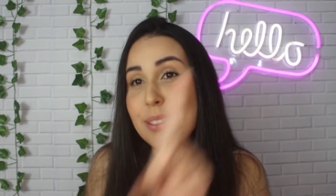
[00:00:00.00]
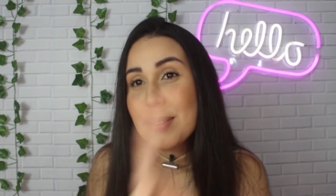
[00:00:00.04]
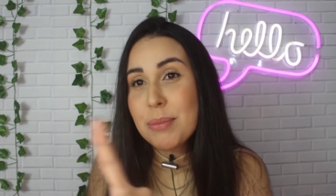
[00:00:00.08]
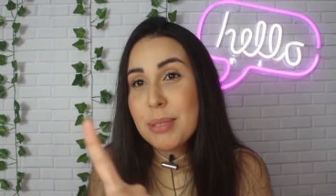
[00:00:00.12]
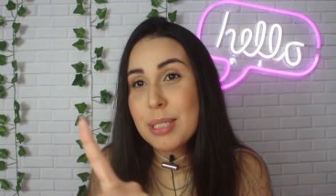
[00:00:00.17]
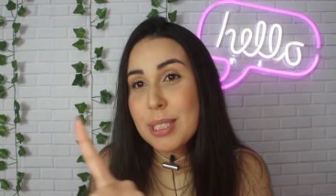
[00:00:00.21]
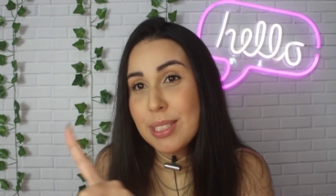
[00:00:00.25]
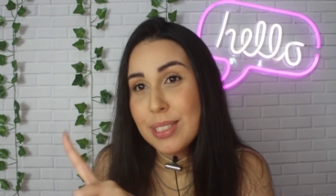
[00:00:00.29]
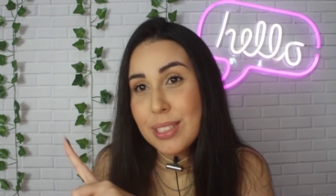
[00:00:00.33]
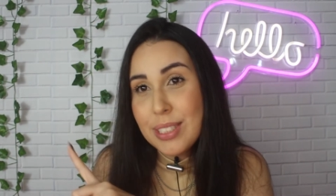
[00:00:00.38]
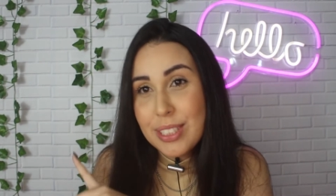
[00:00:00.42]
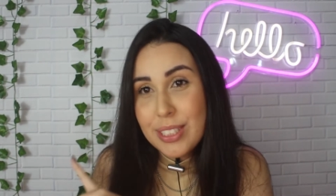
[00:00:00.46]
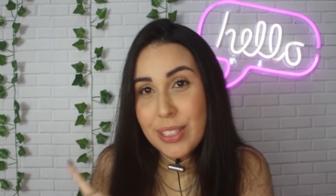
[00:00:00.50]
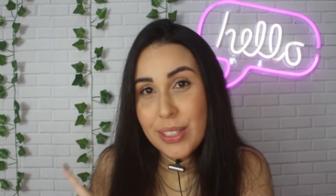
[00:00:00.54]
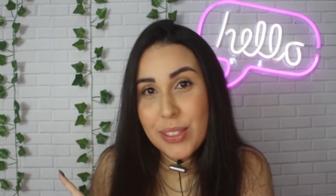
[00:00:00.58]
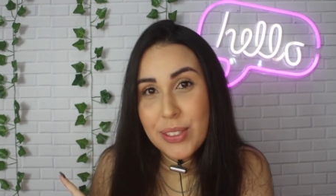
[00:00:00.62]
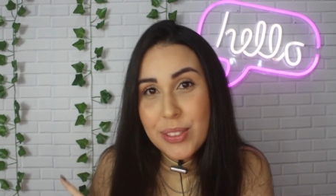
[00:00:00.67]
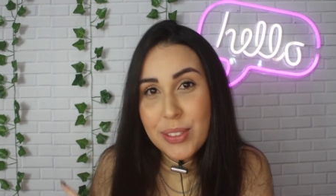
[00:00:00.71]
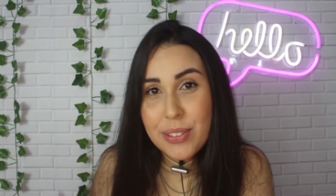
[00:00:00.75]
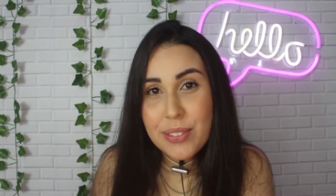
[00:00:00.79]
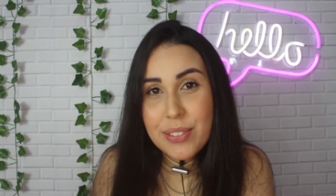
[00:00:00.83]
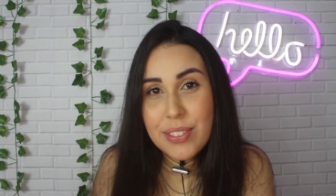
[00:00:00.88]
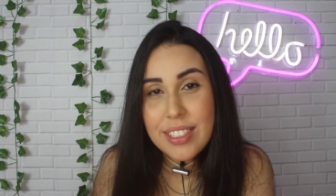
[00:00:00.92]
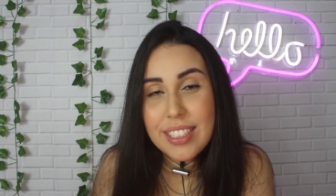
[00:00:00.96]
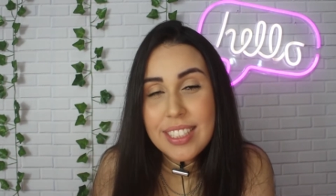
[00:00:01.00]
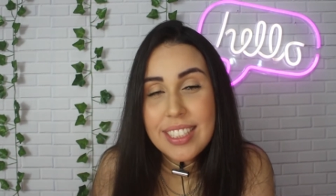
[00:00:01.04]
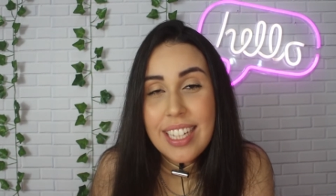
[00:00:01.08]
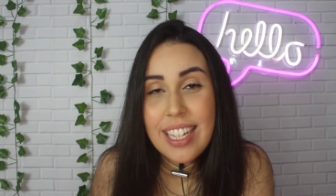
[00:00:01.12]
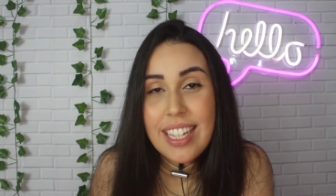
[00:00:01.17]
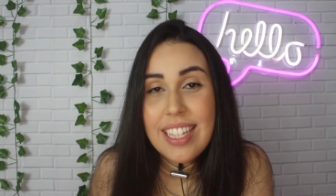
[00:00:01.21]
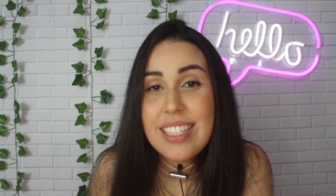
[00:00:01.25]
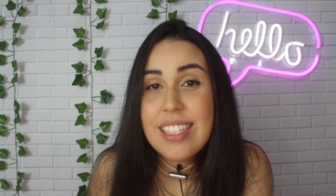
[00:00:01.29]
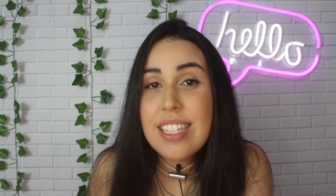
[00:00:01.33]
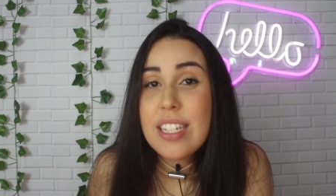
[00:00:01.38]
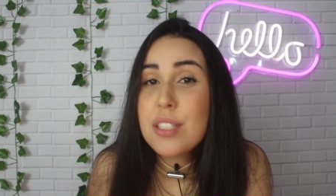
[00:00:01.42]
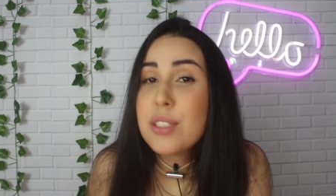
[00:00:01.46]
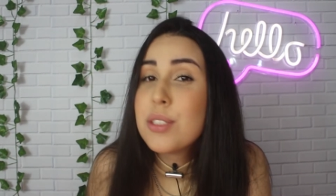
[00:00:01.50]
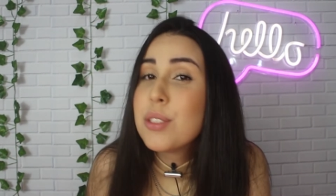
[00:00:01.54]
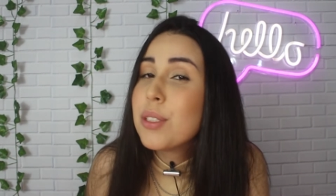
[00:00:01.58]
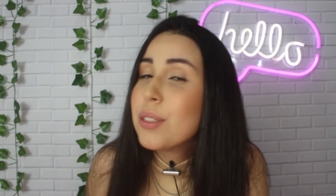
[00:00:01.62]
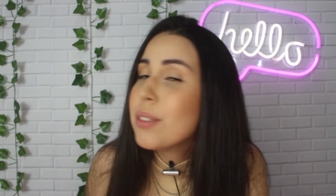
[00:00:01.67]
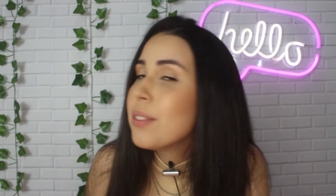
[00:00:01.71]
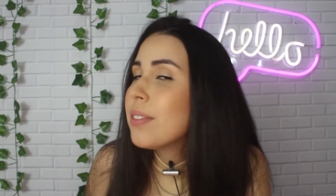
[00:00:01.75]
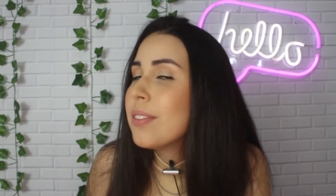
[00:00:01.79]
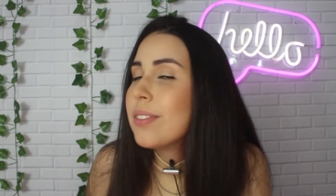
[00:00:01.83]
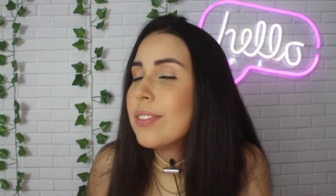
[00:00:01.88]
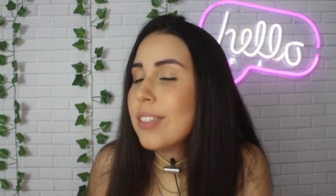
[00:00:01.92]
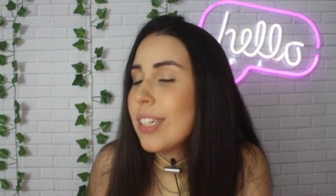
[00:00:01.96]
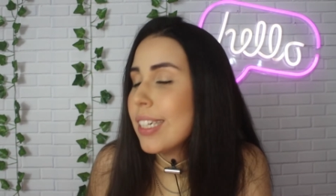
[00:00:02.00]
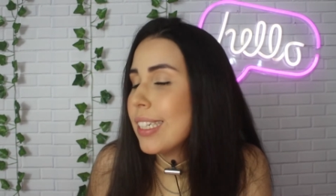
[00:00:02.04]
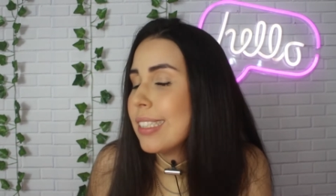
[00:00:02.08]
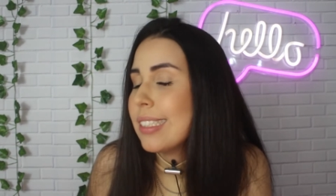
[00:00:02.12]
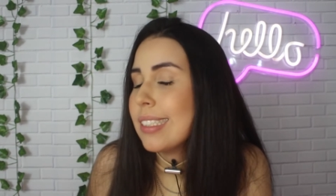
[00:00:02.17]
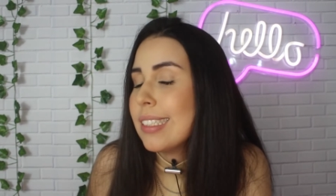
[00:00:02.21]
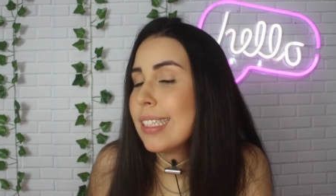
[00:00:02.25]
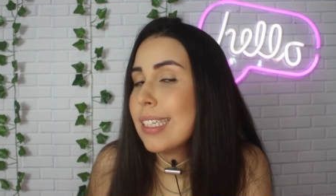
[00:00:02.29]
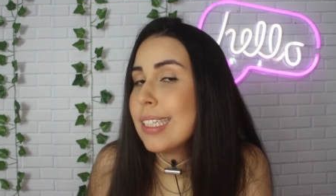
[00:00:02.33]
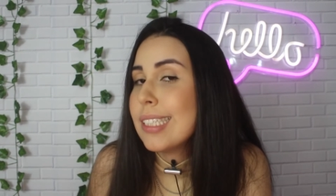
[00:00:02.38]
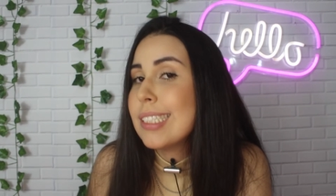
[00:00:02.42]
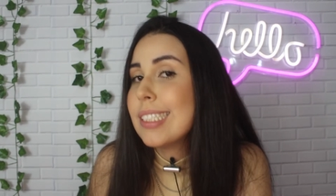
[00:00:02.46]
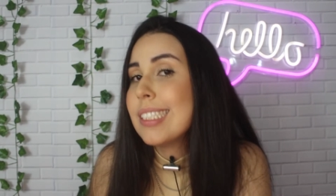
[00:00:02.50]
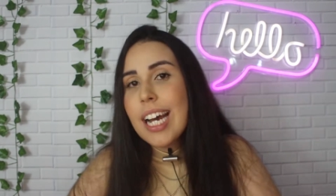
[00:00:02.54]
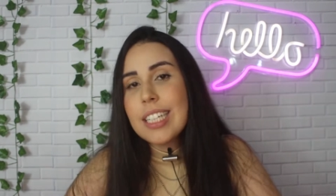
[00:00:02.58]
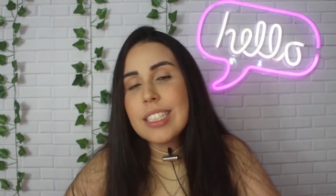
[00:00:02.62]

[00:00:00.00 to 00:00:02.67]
um produtinho com vocês da Too Faced.